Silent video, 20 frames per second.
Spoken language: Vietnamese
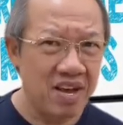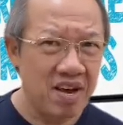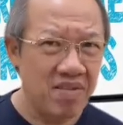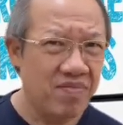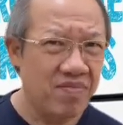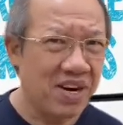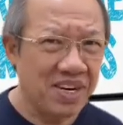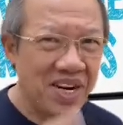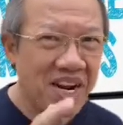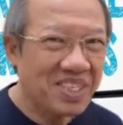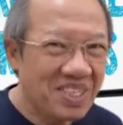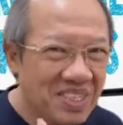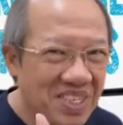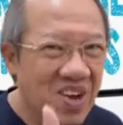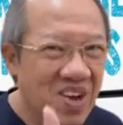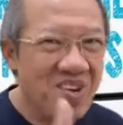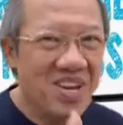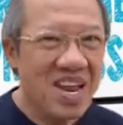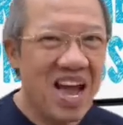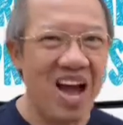và rất
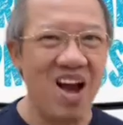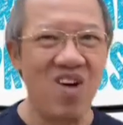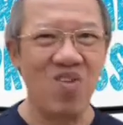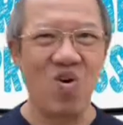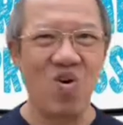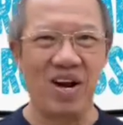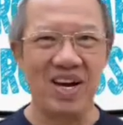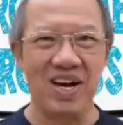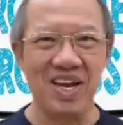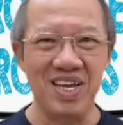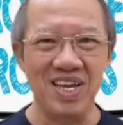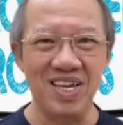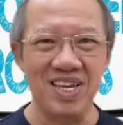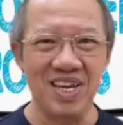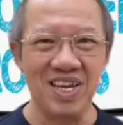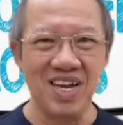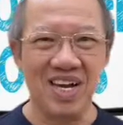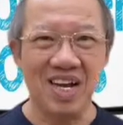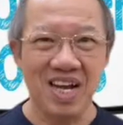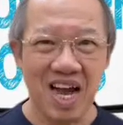nhiều nhà quản lý
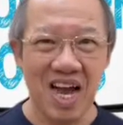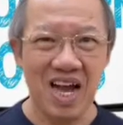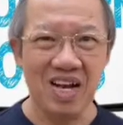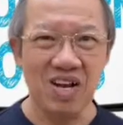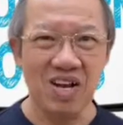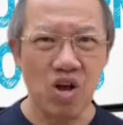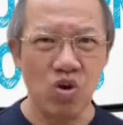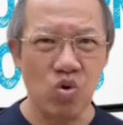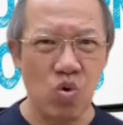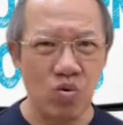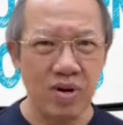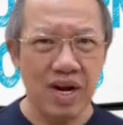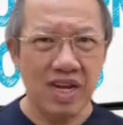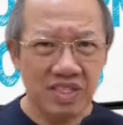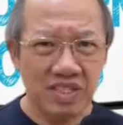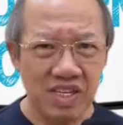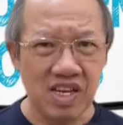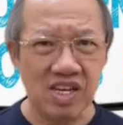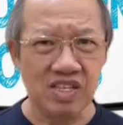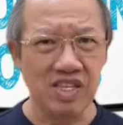khác cũng đã
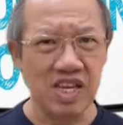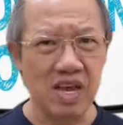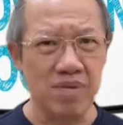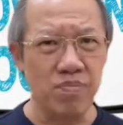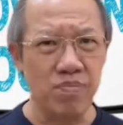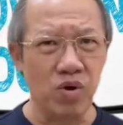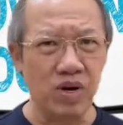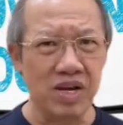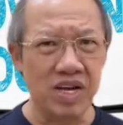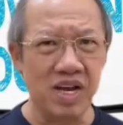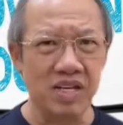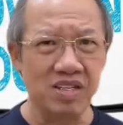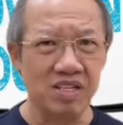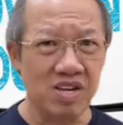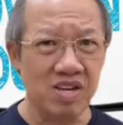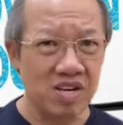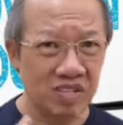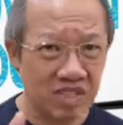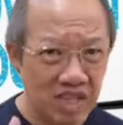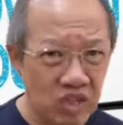chia sẻ một cái hình
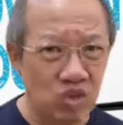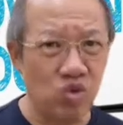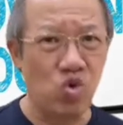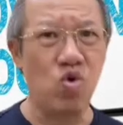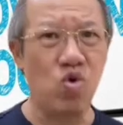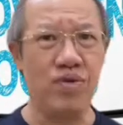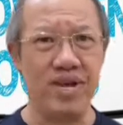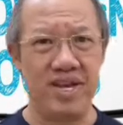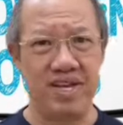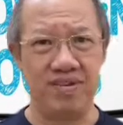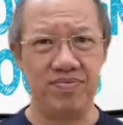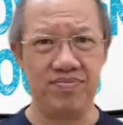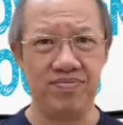tượng rất thú vị.